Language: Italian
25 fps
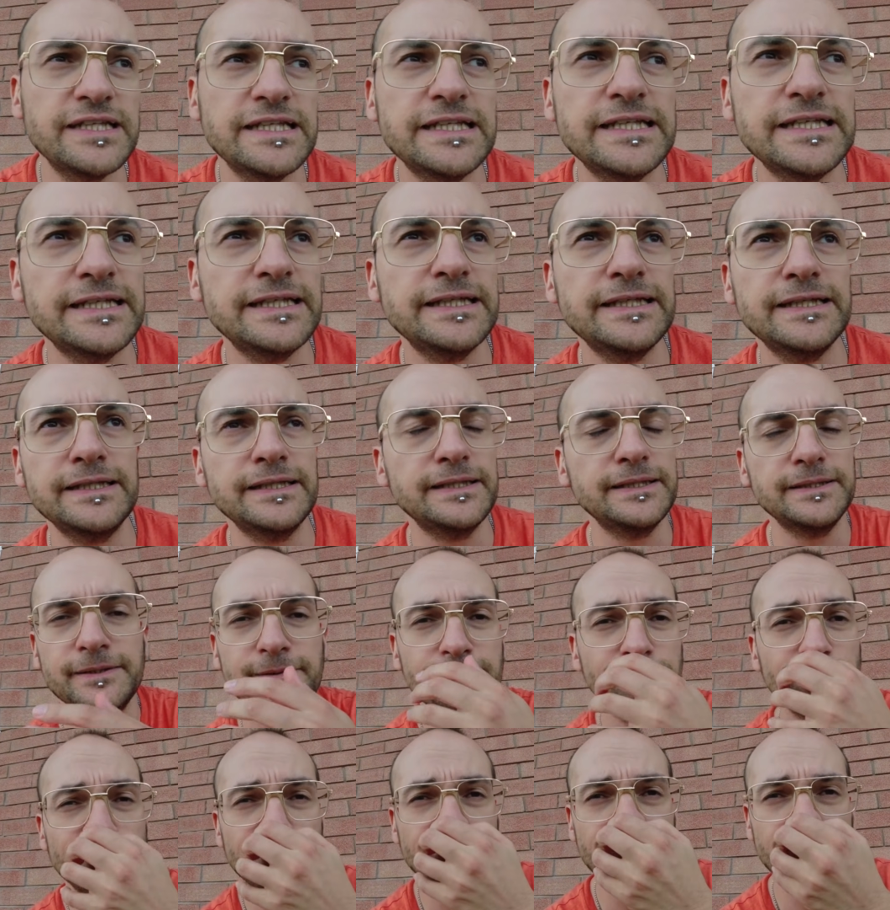
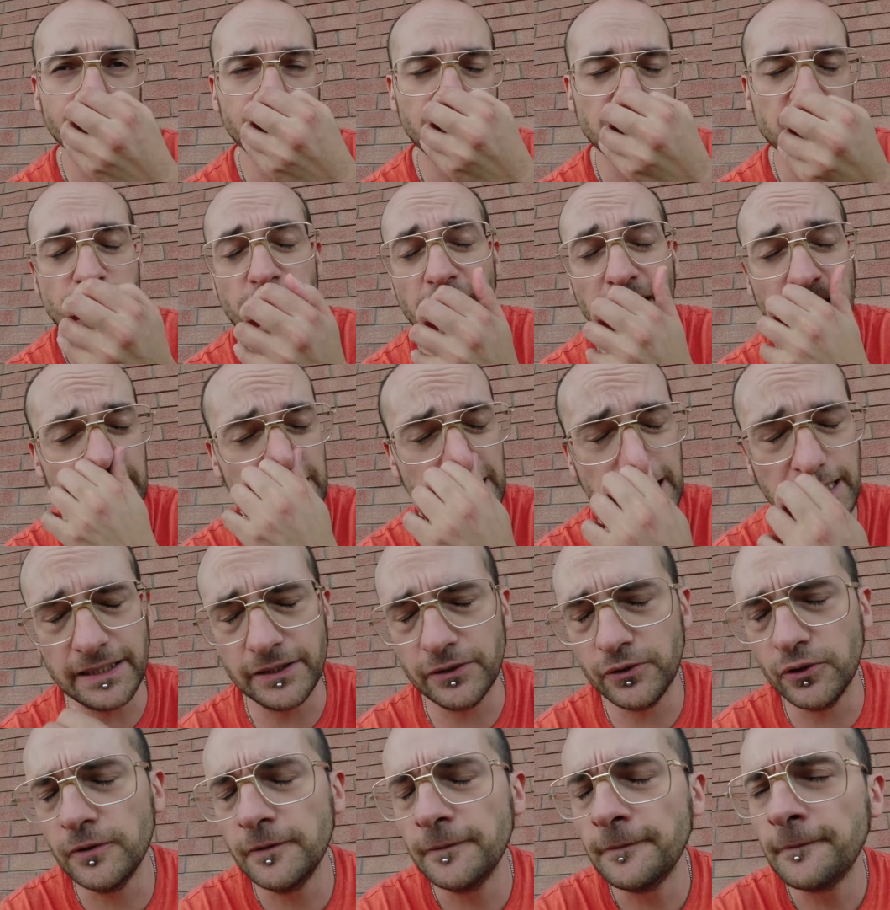di
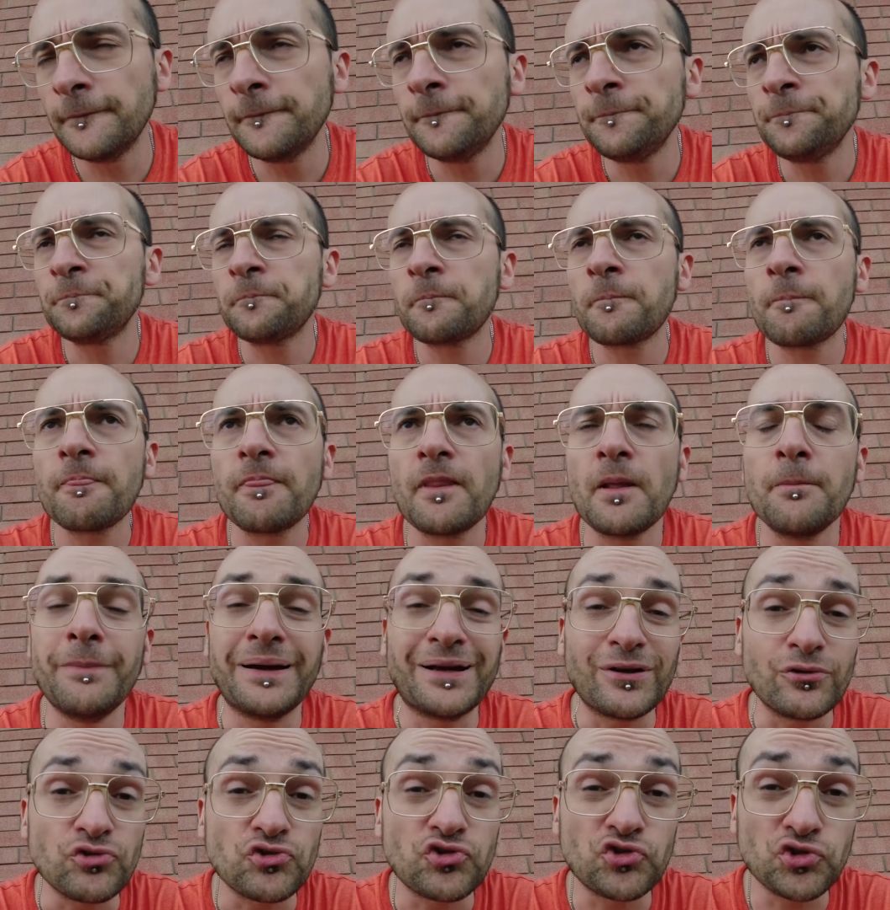Sbragliando ma
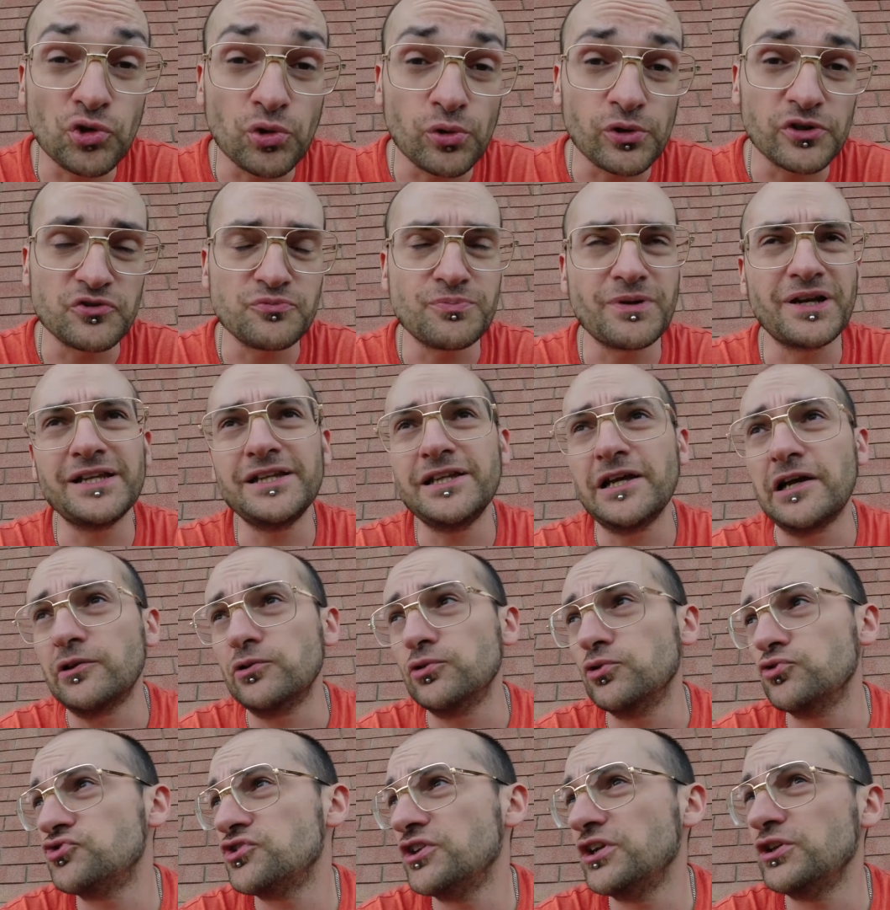non solo di
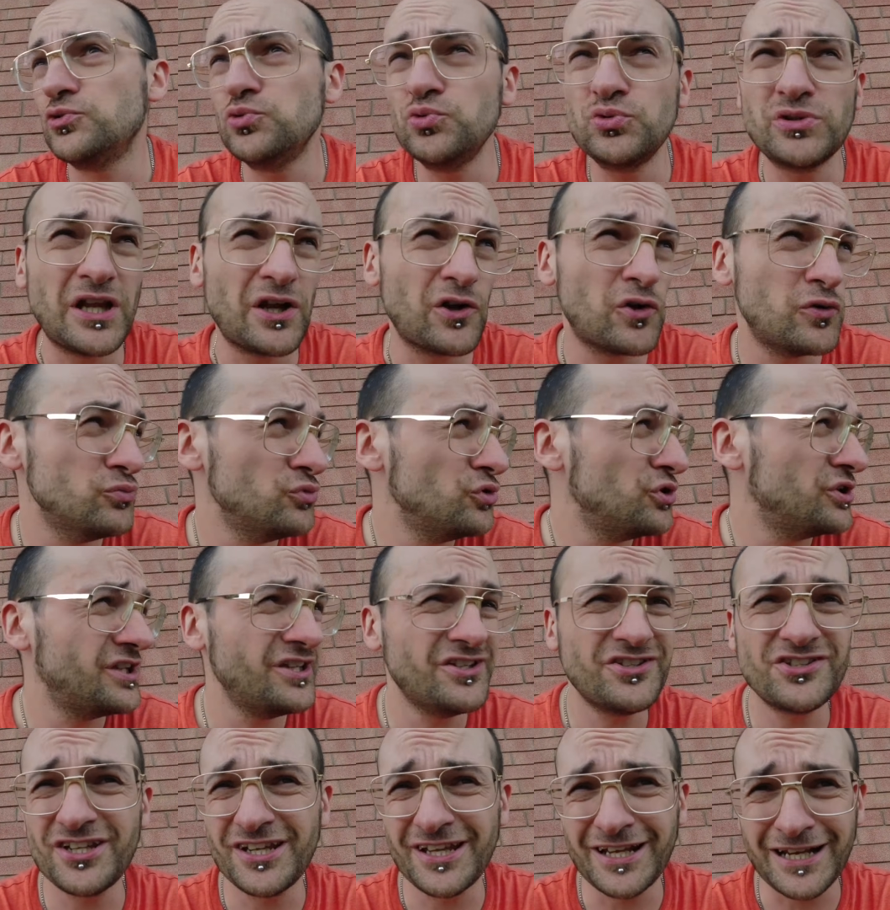sbagliando, cioè di tutta la community
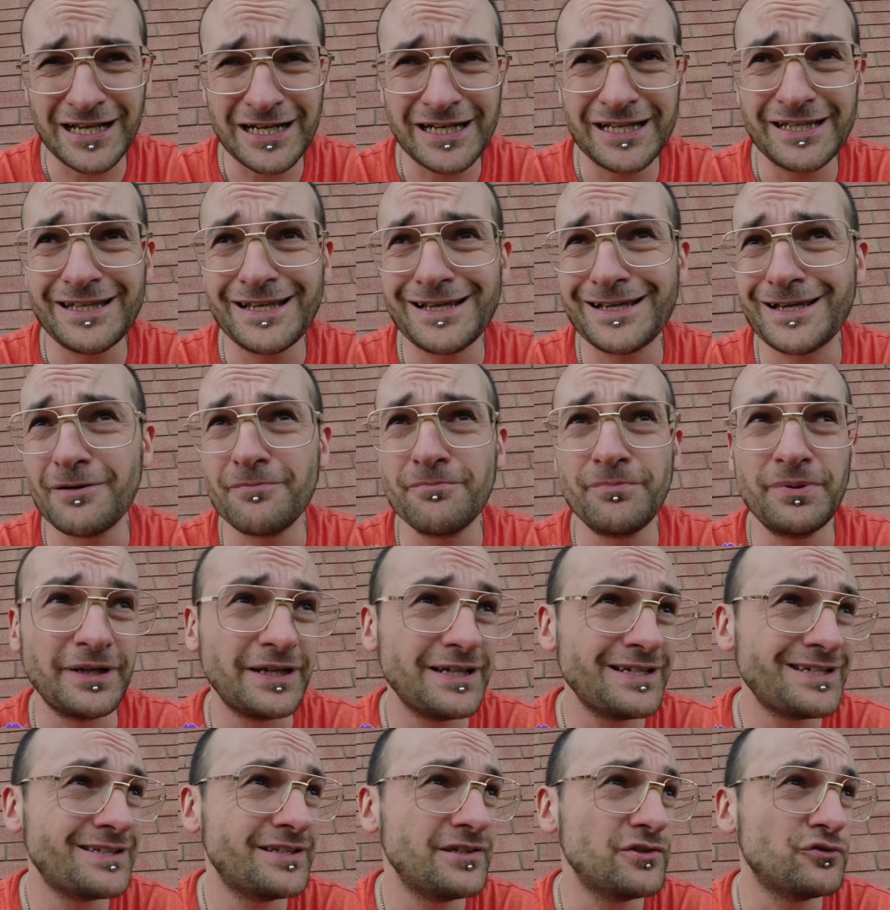in generale dei
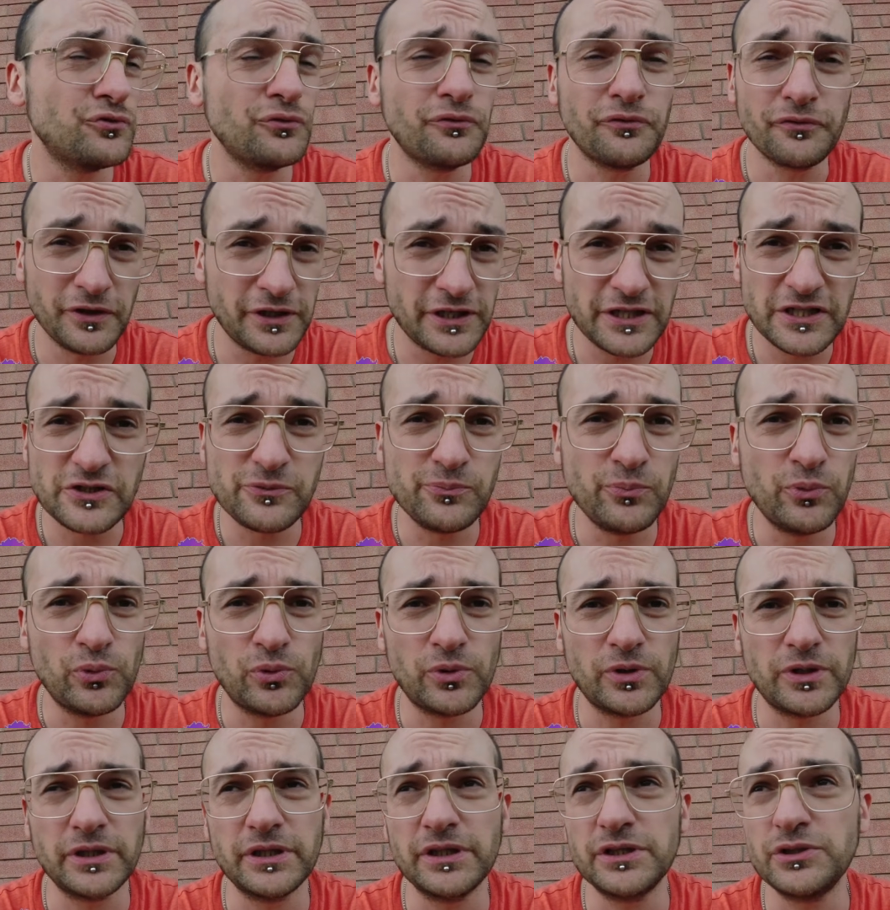camperisti su
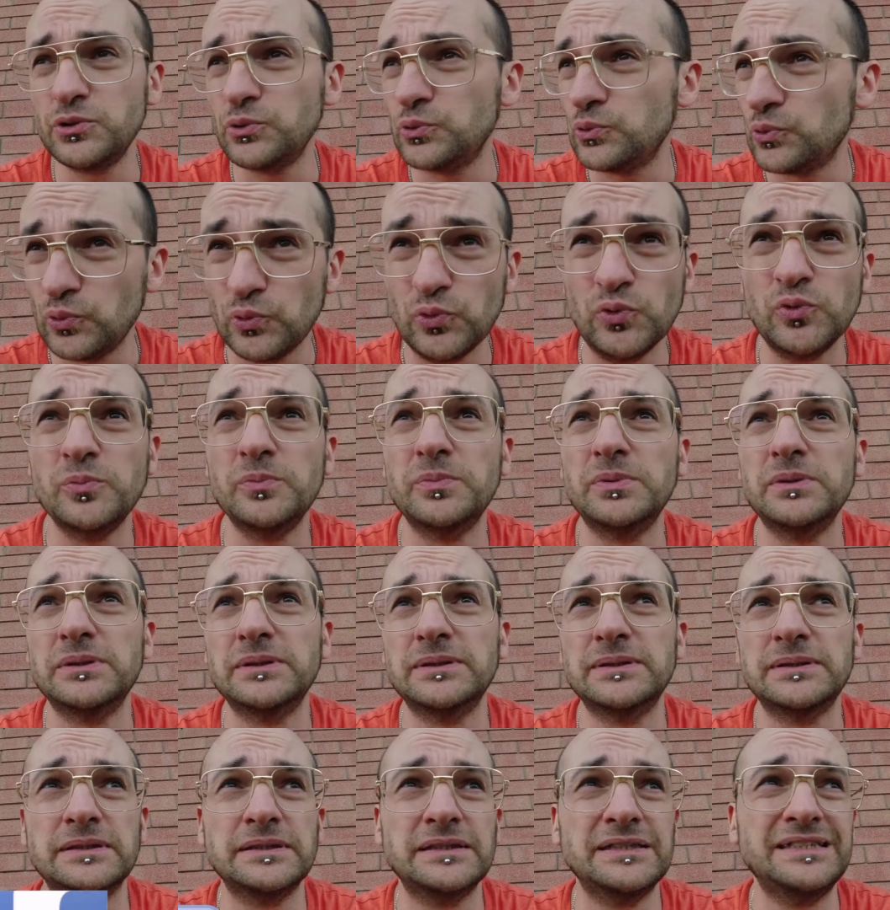Facebook, eh,
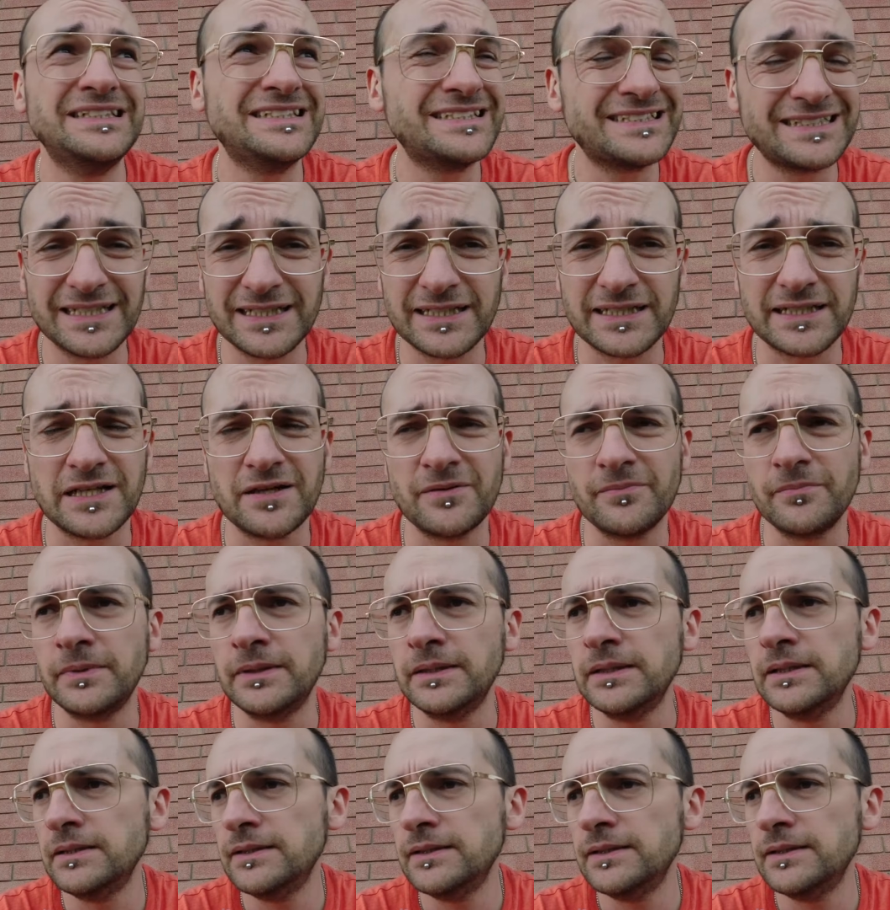YouTube, eh, Instagram.